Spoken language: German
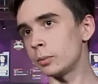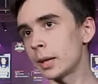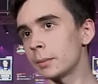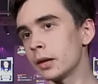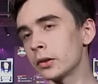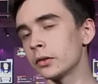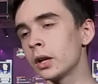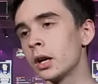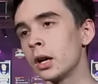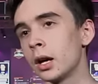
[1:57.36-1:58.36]
Allerdings
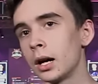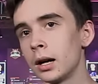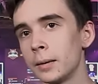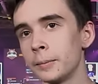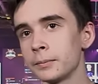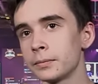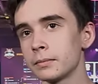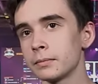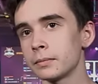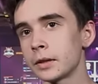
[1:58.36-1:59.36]
hagelte es auch schon
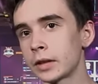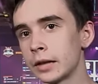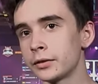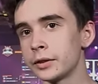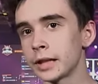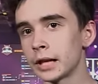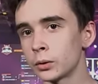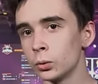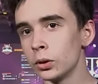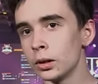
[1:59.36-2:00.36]
Kritik. Denn nicht alle
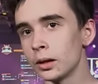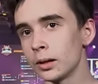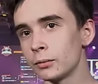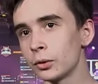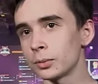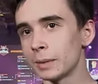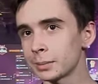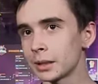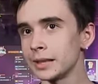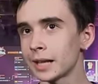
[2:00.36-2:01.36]
sind vom Interesse der
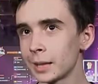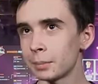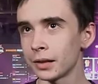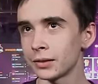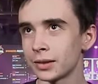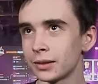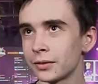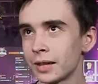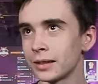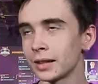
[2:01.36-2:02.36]
Fußballvereine am
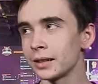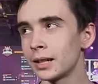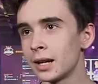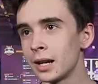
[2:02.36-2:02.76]
E-Sport begeistert.